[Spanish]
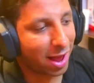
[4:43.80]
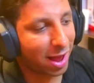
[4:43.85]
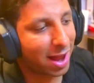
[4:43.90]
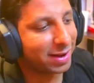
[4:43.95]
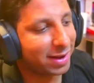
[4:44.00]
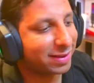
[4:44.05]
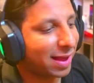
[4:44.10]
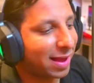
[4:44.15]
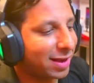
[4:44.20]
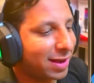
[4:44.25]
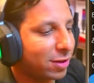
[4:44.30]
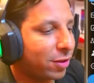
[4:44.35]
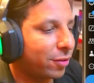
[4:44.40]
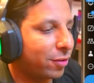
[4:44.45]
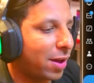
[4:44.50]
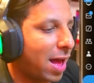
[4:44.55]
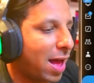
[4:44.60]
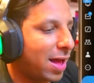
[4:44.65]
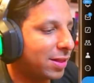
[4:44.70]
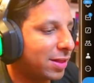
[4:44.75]
y salió
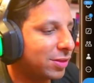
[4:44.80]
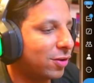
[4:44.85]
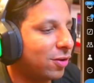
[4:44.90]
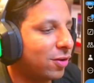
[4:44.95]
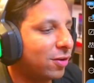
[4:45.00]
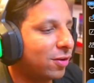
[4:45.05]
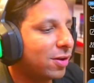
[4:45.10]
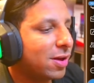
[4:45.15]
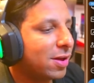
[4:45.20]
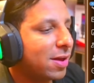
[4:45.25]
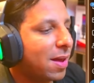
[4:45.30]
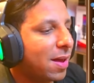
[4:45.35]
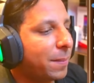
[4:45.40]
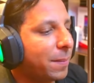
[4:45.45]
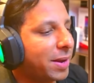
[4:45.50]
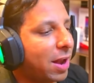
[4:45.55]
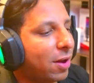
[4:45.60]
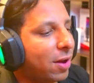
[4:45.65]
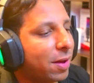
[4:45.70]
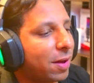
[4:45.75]
llorando.
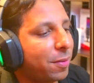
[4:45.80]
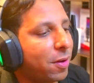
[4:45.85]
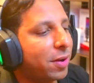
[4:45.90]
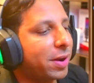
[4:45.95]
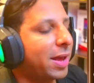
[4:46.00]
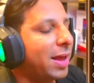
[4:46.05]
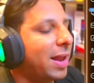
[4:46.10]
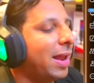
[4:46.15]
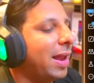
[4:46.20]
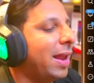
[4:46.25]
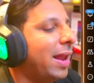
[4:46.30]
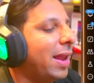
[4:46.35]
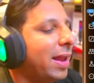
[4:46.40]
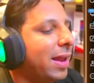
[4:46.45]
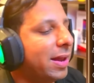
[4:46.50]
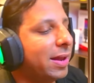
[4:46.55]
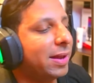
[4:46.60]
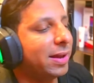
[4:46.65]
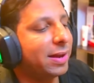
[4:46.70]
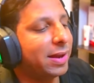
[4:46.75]
Mira lo que pone
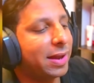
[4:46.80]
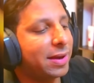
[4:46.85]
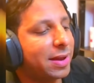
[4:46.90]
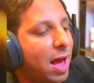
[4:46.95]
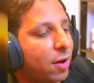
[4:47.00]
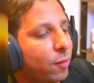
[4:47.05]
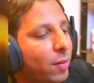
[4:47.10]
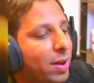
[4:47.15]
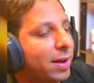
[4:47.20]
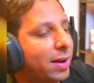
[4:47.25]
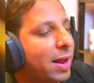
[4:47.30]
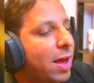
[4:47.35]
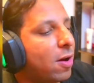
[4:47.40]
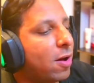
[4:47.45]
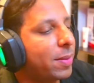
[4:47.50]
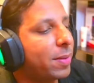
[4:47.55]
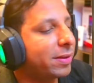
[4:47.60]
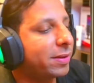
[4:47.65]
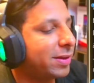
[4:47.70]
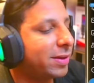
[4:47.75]
el Nahuel, Leo
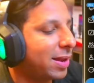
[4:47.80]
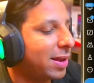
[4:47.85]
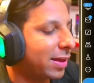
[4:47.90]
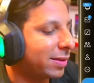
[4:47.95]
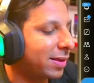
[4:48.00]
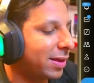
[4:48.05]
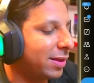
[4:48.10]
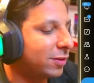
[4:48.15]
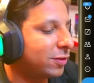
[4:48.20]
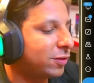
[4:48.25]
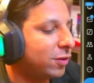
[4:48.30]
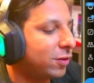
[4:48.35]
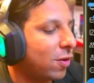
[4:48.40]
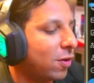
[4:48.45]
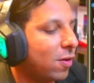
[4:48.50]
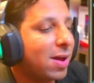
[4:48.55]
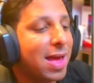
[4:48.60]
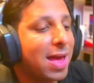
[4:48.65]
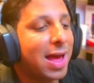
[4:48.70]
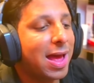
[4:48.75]
Messi en la
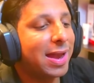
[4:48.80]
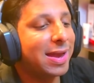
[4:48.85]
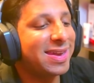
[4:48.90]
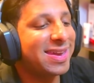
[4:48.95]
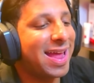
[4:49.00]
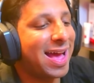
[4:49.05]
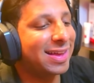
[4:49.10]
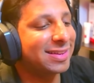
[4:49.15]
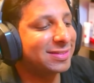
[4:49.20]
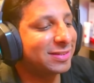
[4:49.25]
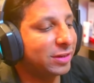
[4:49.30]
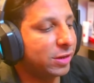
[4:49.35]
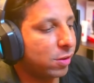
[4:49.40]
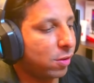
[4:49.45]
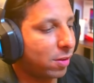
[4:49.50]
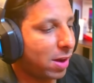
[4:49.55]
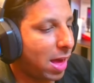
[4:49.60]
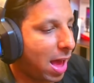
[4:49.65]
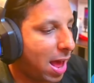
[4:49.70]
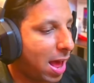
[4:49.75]
selección
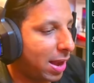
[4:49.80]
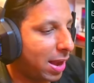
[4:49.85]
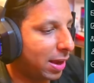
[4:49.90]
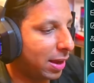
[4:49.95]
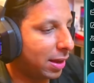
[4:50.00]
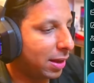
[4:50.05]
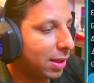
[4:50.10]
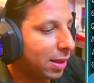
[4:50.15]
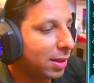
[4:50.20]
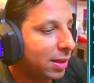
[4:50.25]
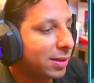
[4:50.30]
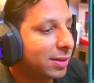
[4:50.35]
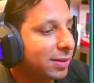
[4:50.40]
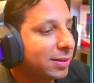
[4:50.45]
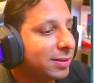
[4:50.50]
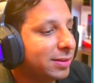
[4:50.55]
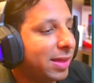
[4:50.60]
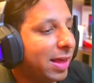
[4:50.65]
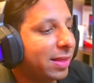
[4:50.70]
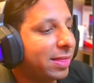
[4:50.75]
nacional
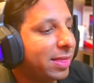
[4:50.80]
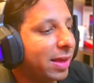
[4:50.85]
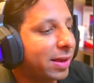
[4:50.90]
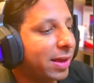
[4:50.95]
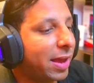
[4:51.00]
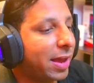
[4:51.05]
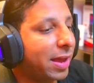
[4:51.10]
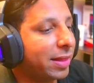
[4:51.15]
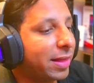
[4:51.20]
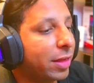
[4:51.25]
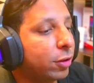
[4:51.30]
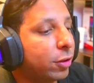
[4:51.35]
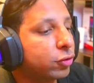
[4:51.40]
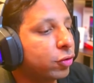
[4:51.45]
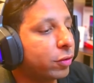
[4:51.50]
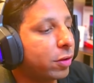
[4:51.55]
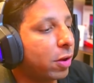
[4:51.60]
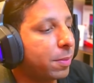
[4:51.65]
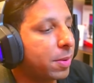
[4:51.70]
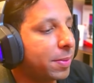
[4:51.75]
desde que desde
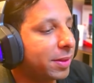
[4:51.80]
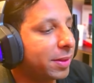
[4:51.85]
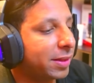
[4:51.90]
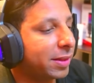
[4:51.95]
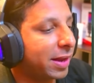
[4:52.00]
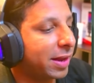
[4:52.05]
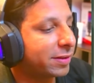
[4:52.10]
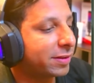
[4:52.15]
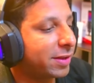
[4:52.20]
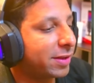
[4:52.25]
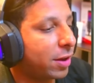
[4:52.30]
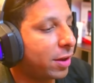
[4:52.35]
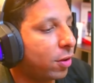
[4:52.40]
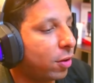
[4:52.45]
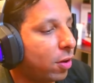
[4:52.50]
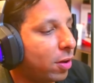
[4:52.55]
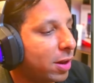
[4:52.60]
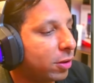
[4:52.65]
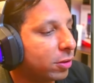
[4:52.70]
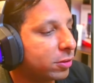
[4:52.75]
octubre de 2023. cero
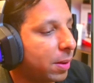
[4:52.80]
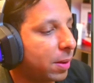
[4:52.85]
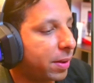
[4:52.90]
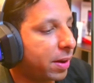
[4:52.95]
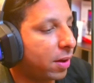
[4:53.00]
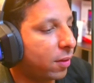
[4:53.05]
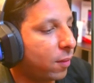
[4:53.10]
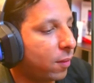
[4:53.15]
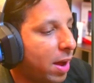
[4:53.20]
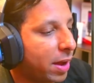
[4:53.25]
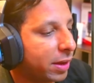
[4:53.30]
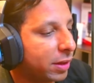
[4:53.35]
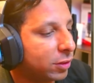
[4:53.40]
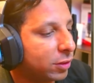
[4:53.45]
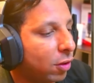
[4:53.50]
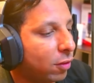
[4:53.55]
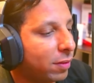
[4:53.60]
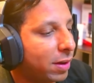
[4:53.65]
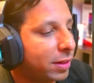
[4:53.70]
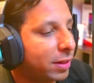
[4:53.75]
goles contra Paraguay,
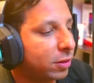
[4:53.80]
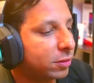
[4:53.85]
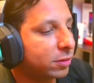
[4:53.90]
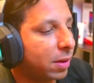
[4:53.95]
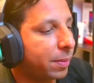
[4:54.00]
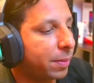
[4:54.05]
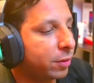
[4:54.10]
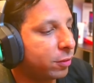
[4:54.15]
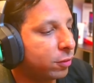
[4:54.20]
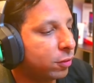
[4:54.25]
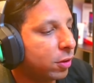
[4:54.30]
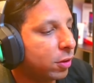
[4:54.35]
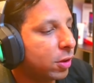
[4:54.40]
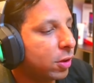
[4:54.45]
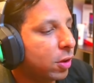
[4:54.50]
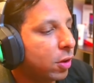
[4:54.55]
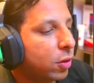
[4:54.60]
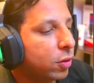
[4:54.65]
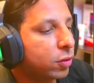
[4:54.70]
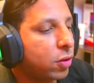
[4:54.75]
doblete contra Perú,
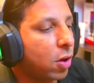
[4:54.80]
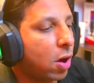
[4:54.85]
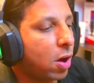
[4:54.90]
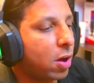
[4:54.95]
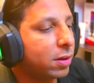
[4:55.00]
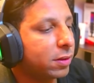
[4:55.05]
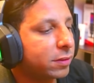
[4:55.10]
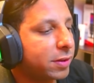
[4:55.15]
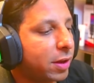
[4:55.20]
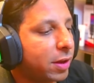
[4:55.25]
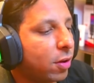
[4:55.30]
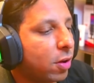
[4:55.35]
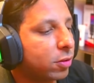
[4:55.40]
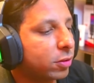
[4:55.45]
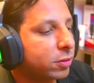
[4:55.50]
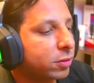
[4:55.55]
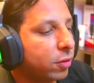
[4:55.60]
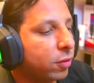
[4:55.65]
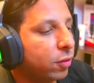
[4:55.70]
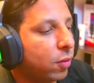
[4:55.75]
gol cero gol
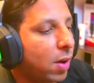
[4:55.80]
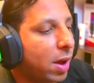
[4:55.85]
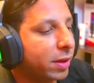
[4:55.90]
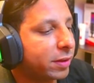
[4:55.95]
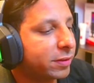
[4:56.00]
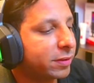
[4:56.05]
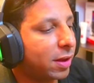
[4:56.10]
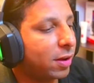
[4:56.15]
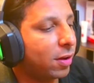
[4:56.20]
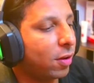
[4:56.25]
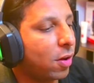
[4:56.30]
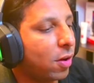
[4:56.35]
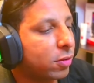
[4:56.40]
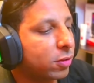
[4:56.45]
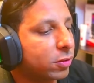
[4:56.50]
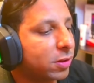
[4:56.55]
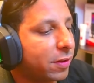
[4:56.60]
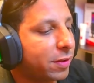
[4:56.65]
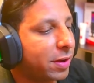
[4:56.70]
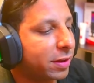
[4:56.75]
contra Uruguay, cero gol
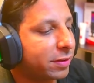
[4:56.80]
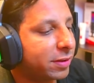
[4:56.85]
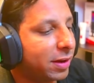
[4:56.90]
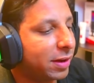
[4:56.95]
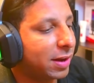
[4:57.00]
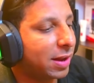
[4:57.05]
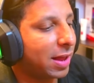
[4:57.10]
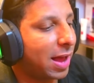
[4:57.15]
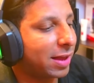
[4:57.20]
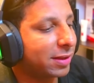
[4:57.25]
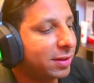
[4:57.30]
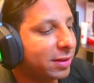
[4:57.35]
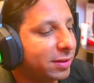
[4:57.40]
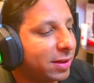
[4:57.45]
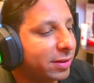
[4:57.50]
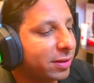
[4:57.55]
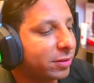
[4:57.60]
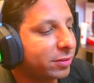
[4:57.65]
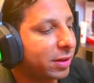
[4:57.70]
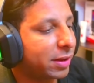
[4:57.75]
contra Brasil,
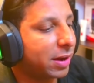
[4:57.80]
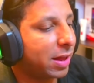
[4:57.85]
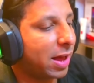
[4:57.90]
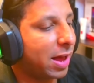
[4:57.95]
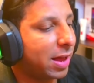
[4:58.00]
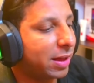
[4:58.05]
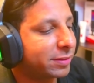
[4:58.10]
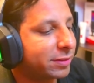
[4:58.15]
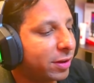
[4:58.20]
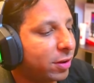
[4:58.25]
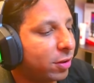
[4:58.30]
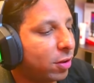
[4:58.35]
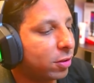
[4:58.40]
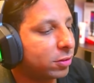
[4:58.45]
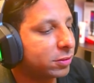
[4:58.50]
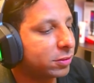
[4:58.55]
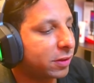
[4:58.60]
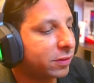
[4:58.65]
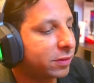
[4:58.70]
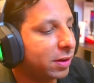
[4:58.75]
asistencia contra nada, cero gol
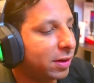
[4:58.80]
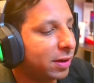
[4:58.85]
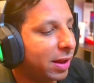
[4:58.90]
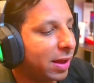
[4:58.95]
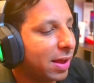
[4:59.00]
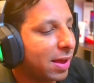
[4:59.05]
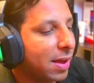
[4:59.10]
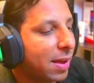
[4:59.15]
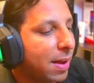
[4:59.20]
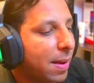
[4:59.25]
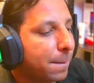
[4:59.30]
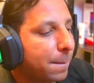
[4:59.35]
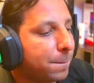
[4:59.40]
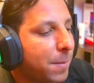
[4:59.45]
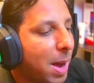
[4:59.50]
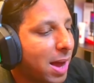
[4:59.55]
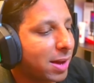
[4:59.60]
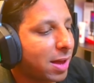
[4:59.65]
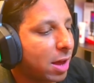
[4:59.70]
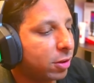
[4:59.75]
contra Chile,
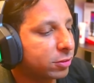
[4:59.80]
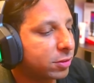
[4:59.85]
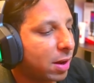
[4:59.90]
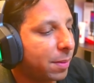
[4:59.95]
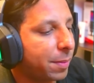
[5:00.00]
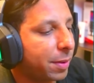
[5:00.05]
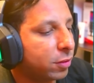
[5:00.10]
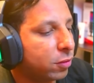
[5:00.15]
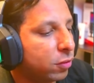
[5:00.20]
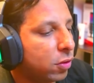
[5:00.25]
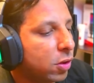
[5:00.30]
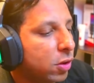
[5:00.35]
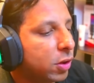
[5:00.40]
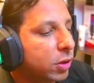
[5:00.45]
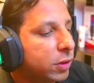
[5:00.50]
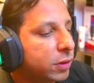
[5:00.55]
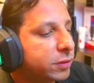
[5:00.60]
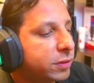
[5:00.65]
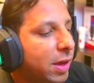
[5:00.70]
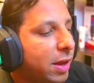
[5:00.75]
banca contra Perú,
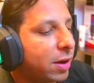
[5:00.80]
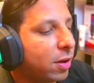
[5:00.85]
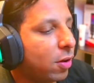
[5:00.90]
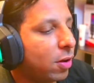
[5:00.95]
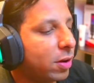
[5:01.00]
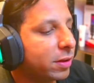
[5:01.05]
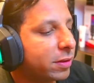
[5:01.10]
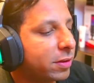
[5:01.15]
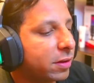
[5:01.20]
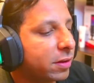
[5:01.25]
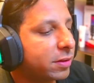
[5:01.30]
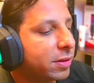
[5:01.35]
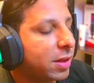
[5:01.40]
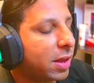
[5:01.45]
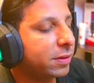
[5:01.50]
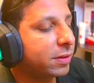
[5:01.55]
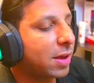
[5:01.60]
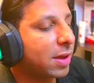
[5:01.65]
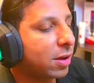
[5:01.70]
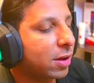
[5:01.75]
cero gol y cero
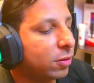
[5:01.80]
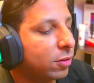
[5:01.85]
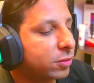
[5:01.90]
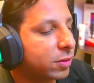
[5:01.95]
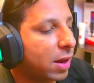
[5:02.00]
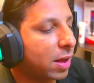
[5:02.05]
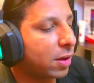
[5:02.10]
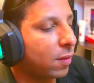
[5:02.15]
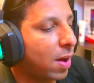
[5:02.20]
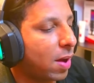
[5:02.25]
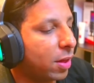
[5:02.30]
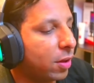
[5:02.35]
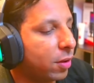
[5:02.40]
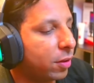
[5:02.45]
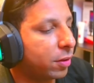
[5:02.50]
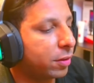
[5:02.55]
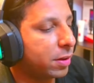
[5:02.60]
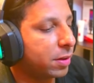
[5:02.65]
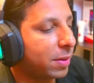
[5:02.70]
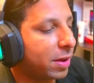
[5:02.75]
asistencia contra
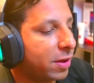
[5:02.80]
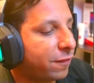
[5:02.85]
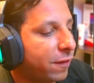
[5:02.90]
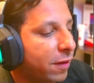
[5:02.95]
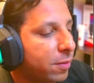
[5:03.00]
Ecuador y, falló un